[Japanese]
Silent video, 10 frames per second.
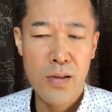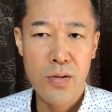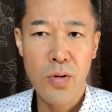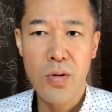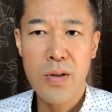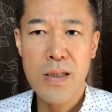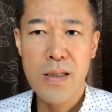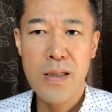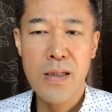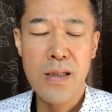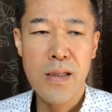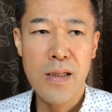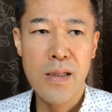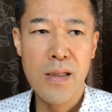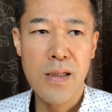浪
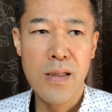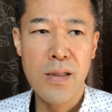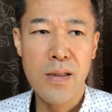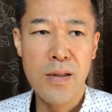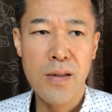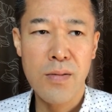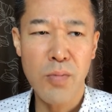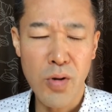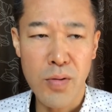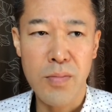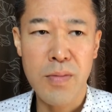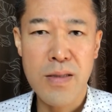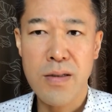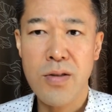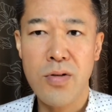費も
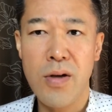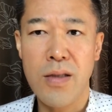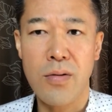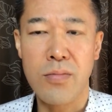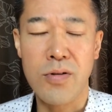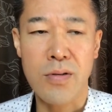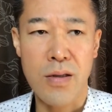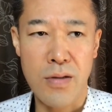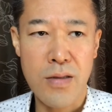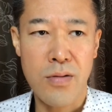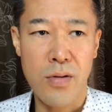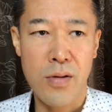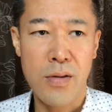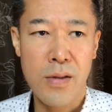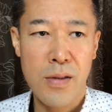別に必要やと思うんですけどねそ
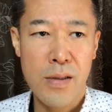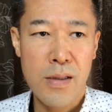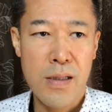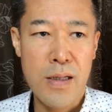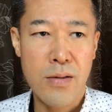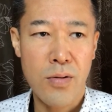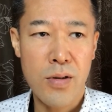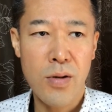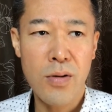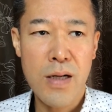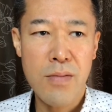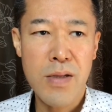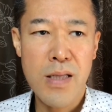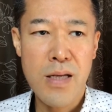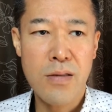の。えーと、いろんな意
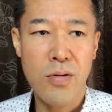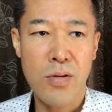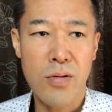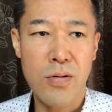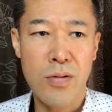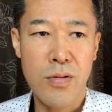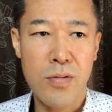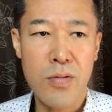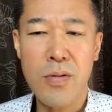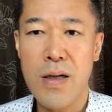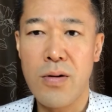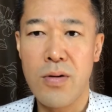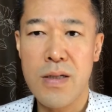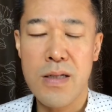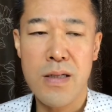味でそのここは浪
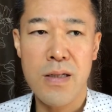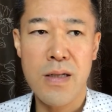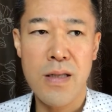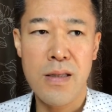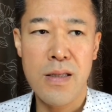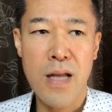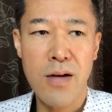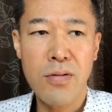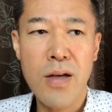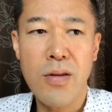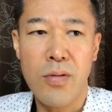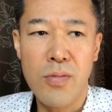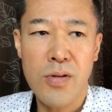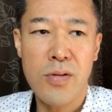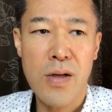費になるけどもそ